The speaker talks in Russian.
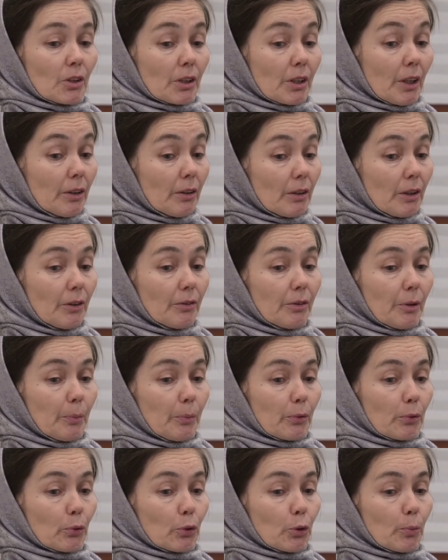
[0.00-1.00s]
Задали
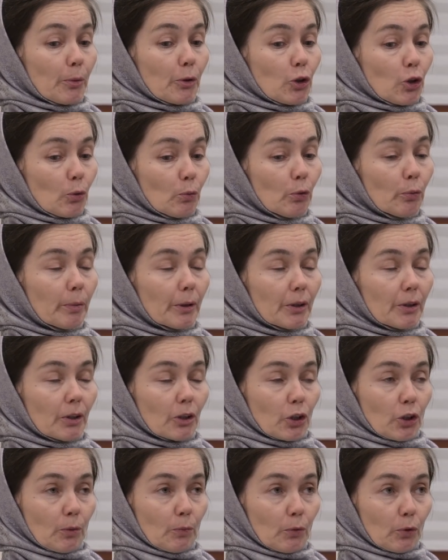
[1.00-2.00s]
вопрос, почему под
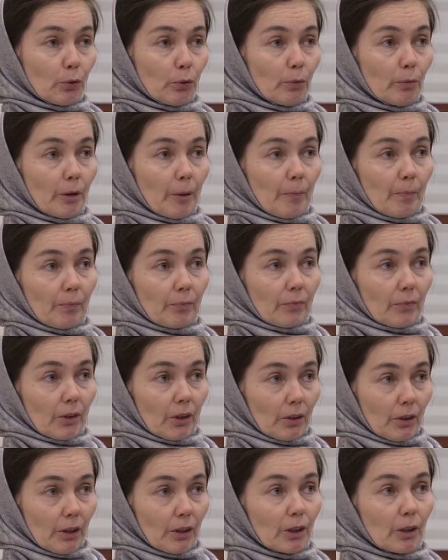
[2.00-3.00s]
нашим домом
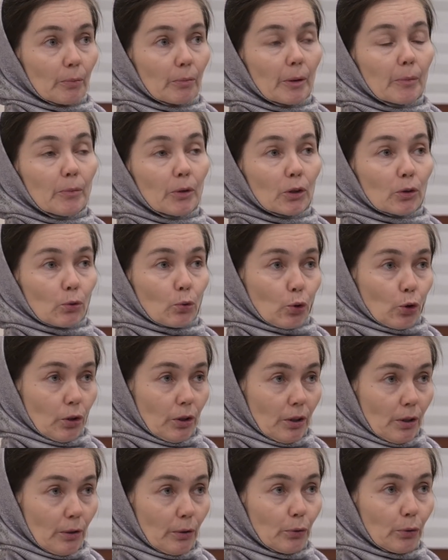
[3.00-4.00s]
на данный момент уже
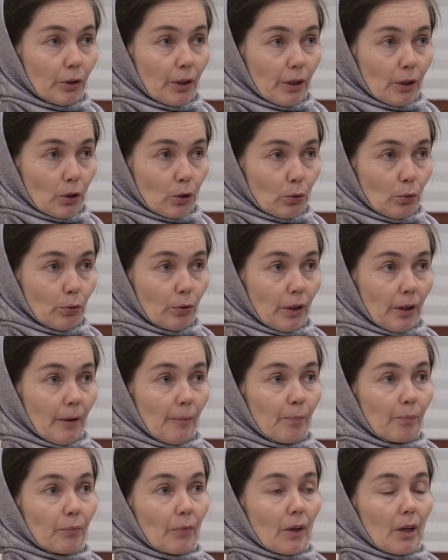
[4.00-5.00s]
зеленая зона
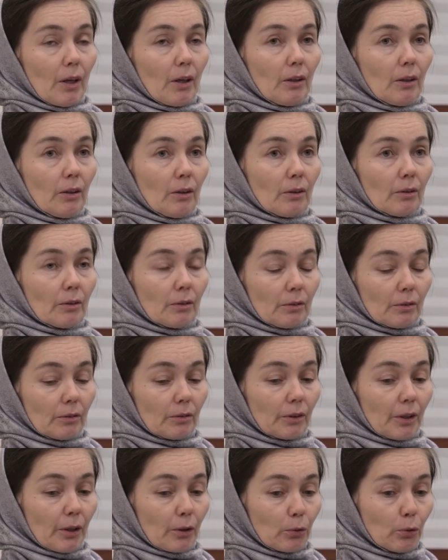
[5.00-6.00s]
и
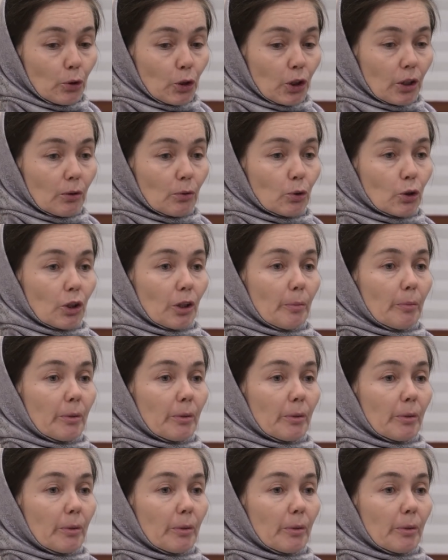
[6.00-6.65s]
дорожки уже